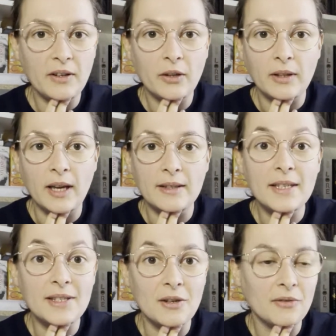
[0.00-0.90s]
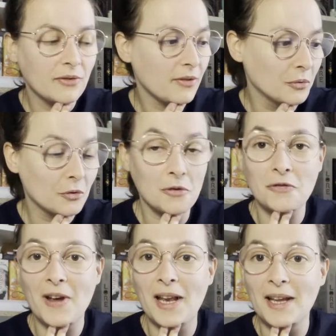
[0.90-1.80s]
il y en a 19, donc je
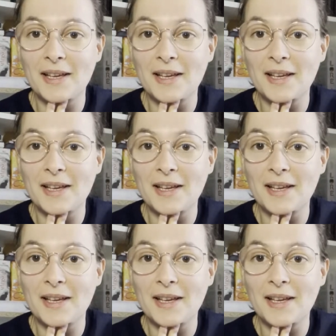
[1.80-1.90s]
vais aller